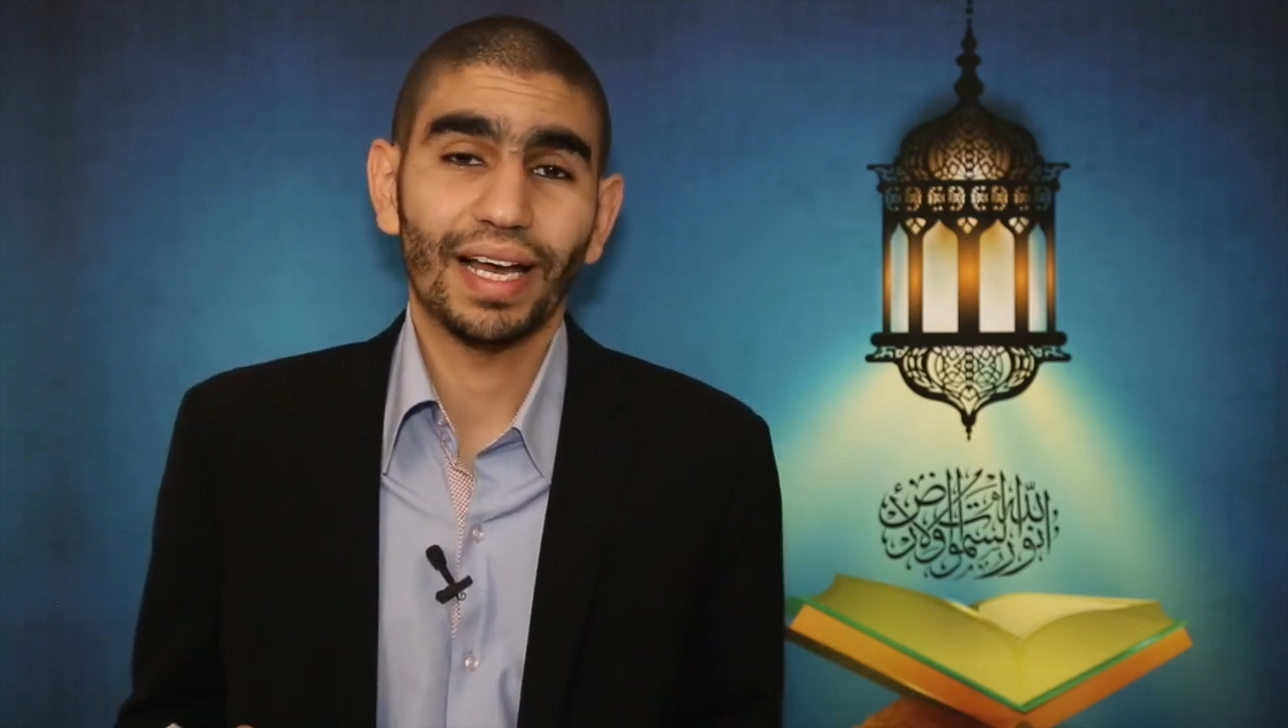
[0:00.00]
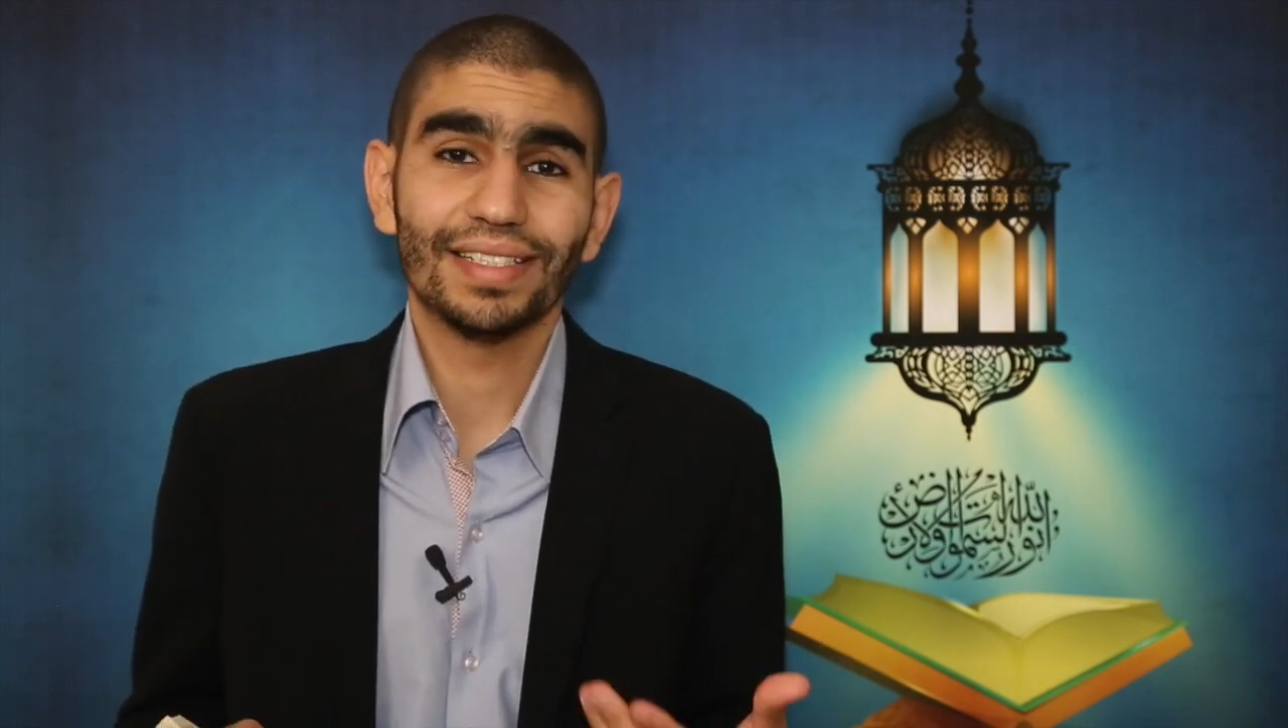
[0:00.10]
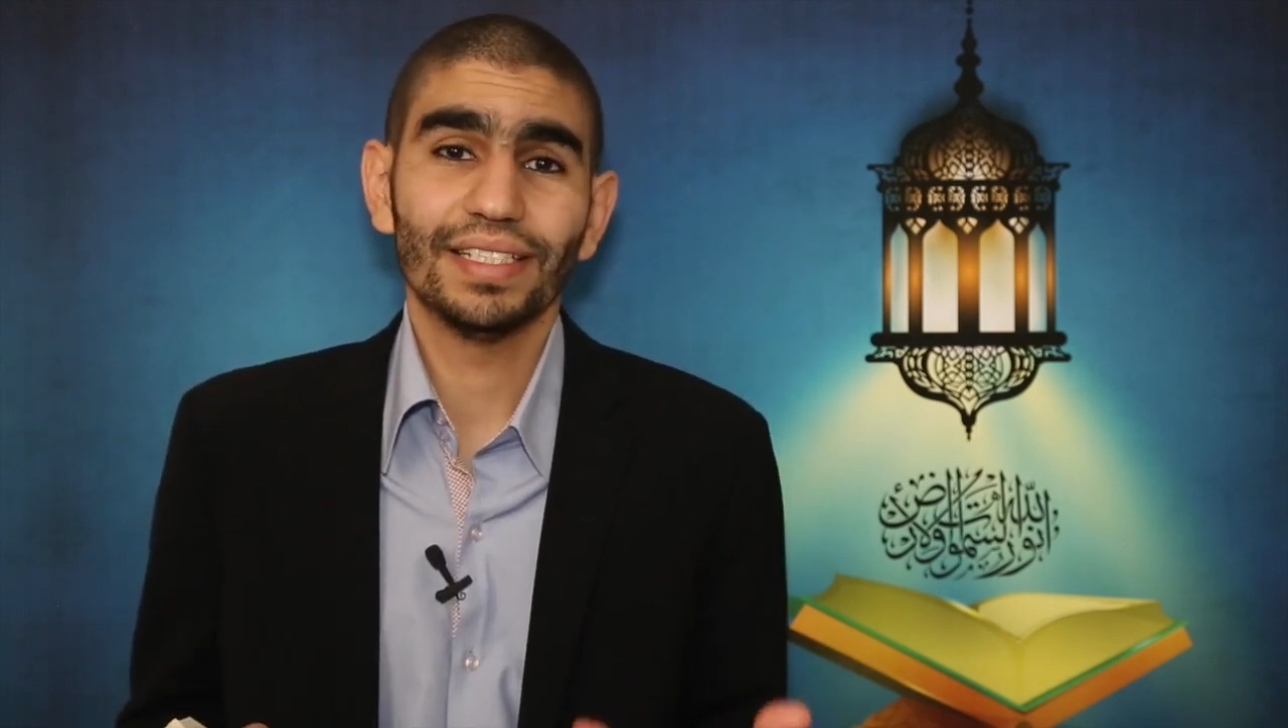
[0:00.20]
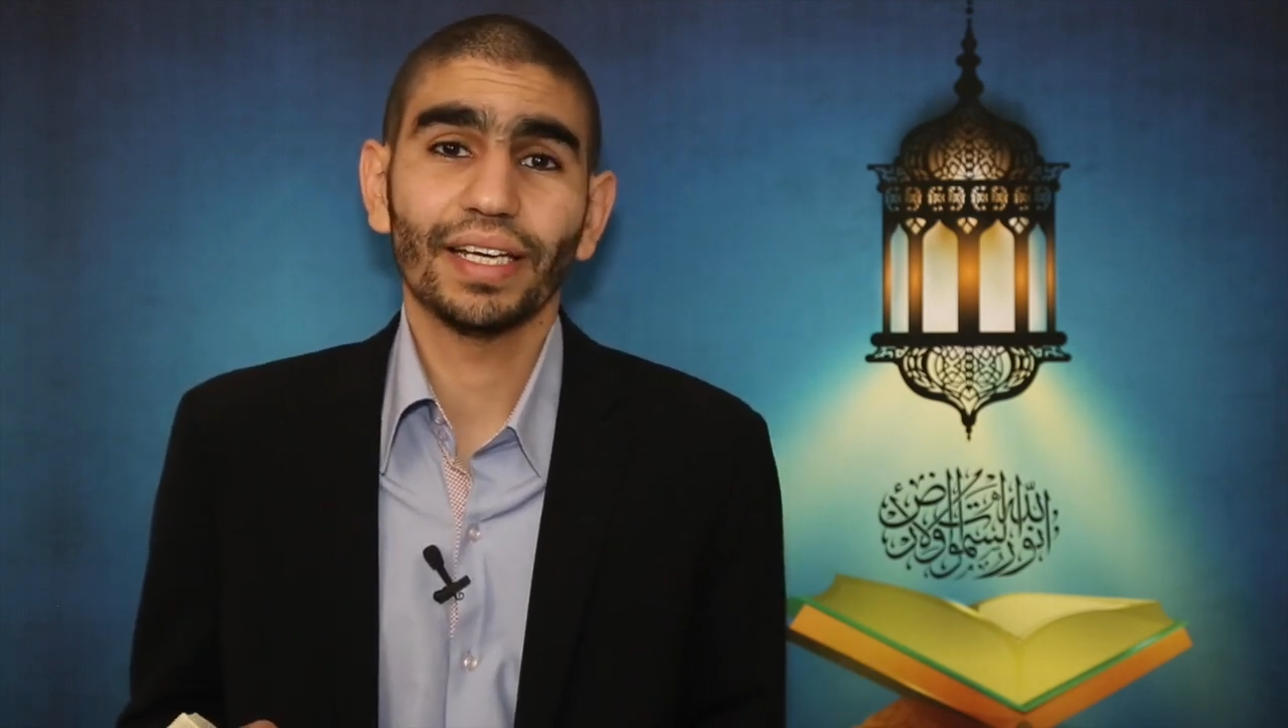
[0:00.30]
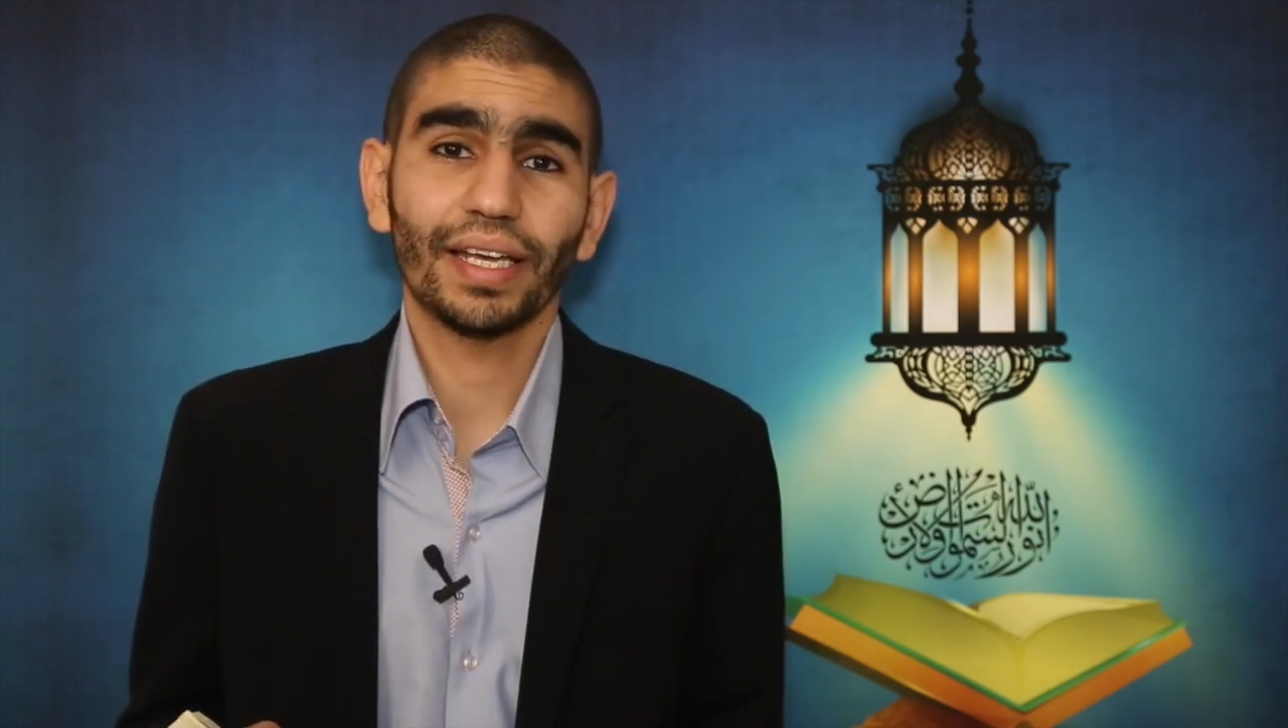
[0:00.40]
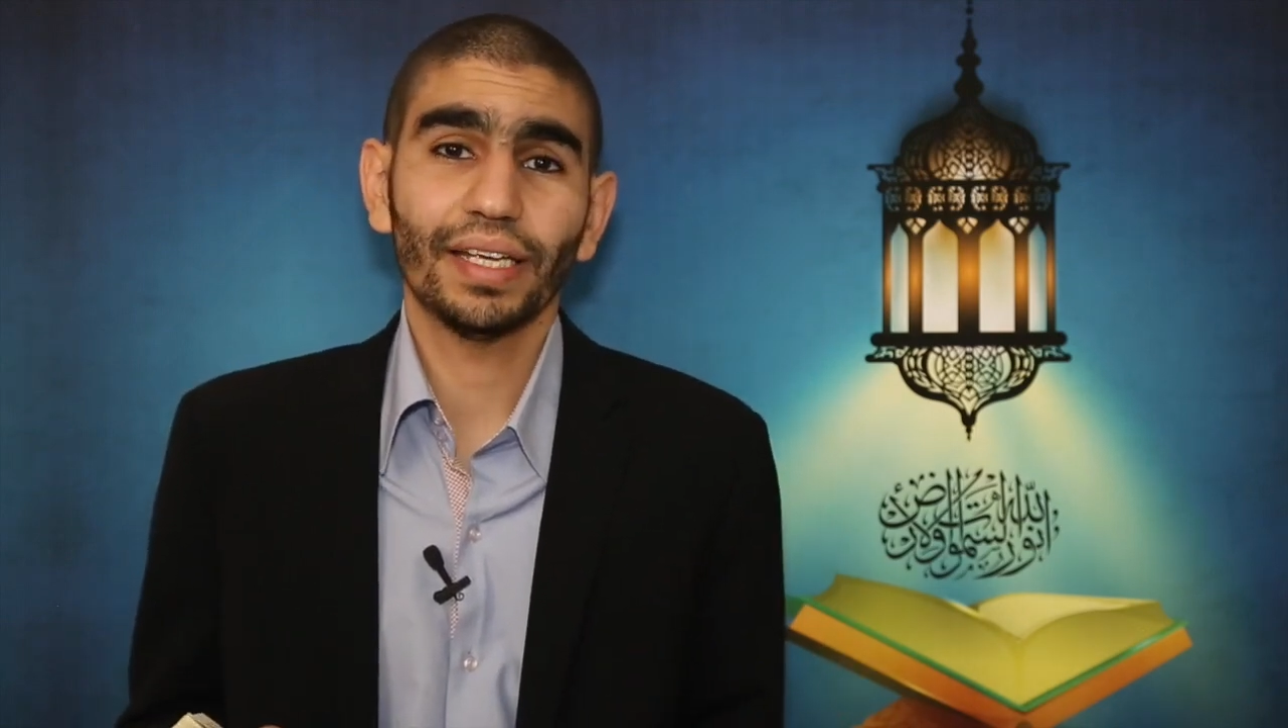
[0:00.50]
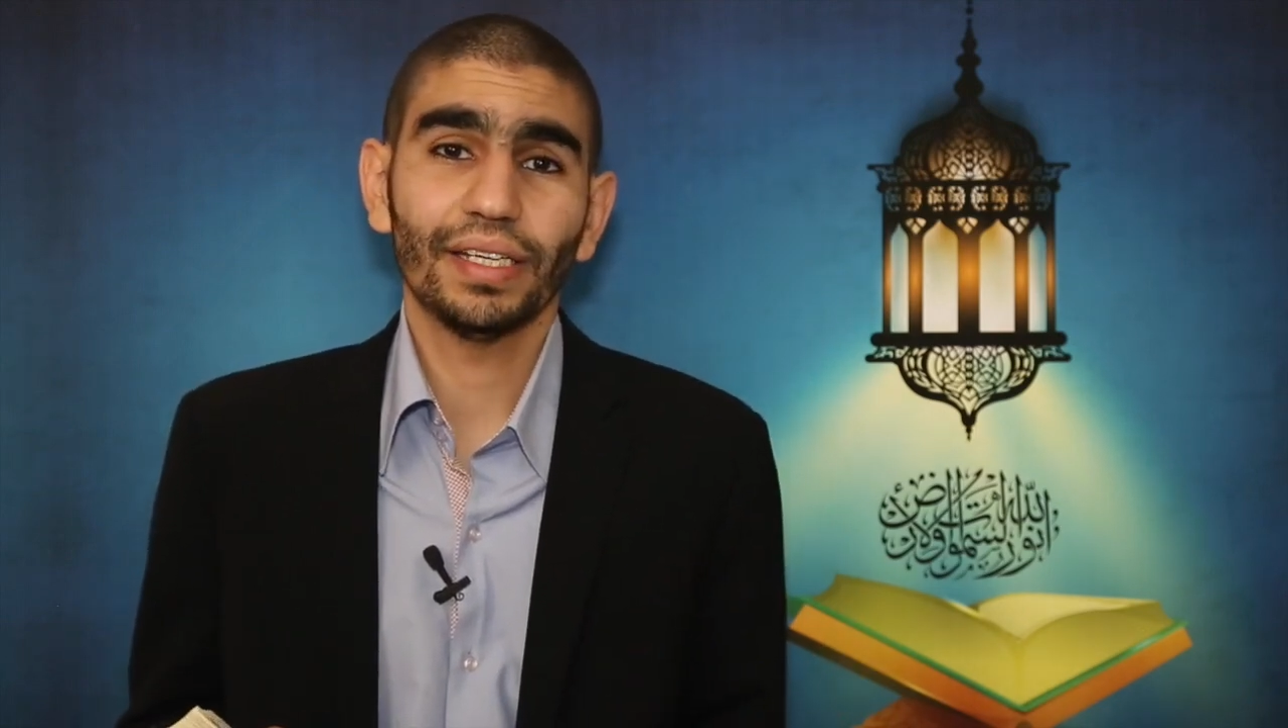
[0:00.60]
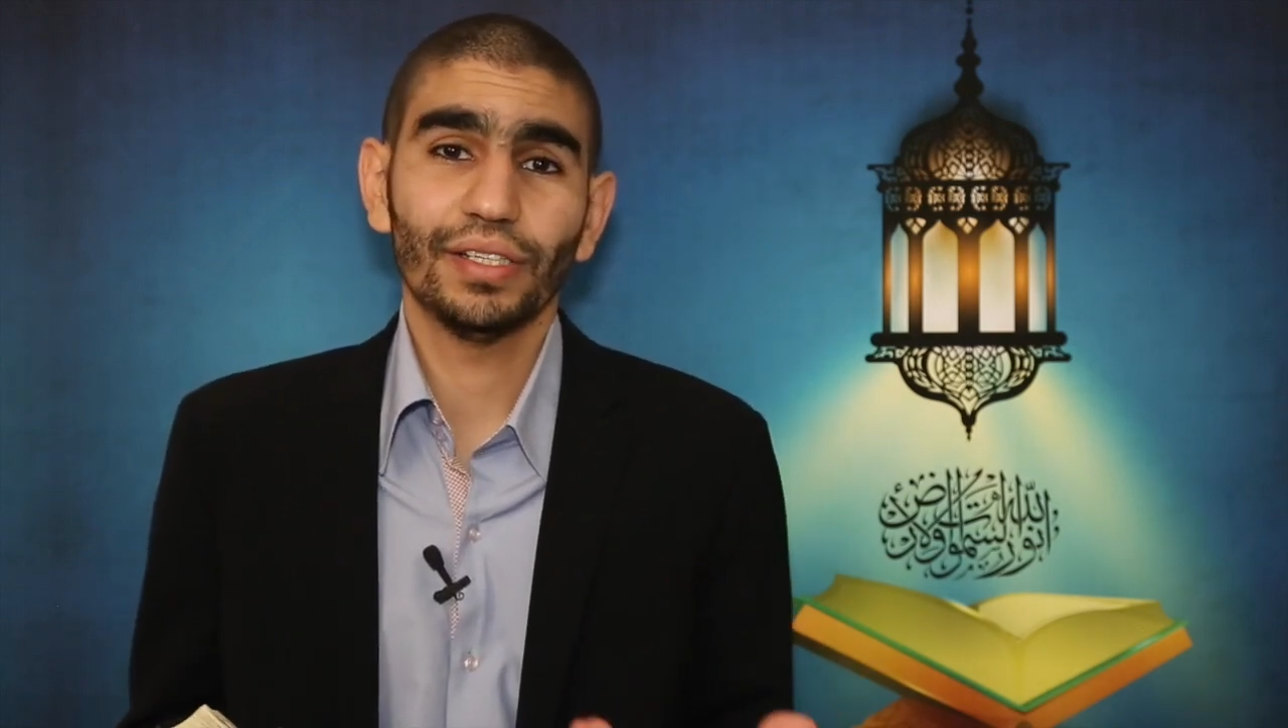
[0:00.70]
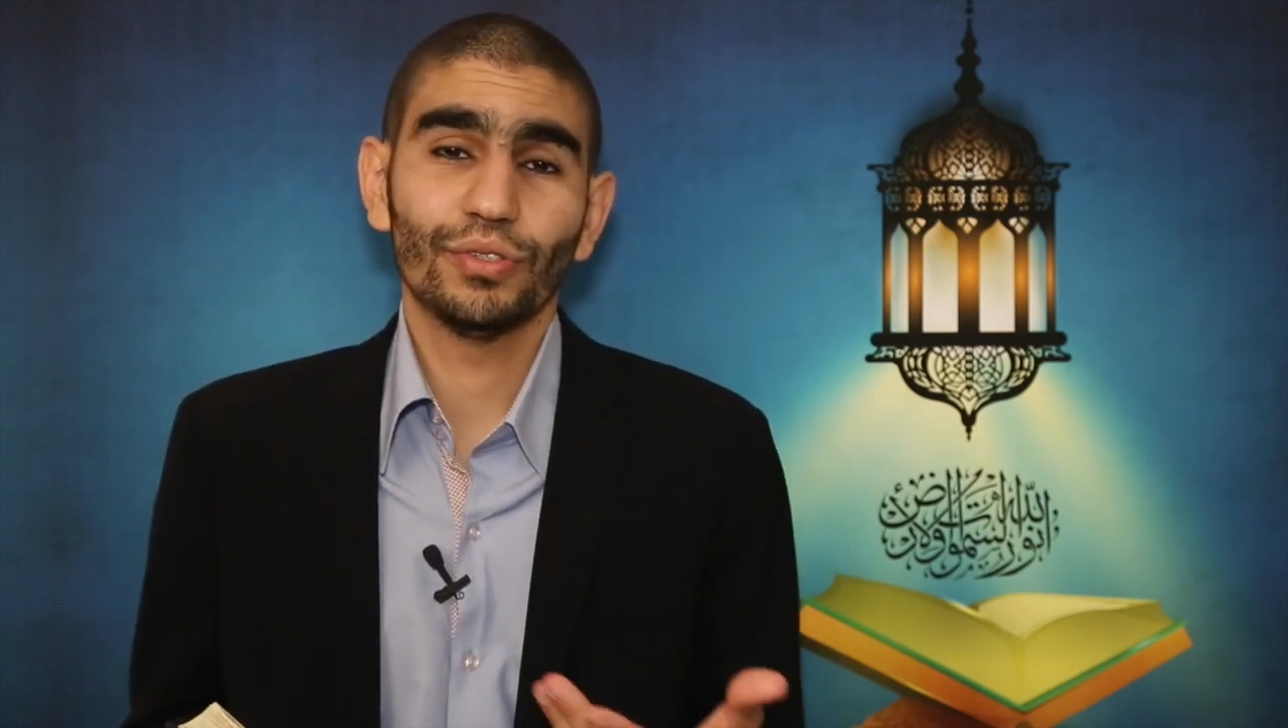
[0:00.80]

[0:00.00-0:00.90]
à tirer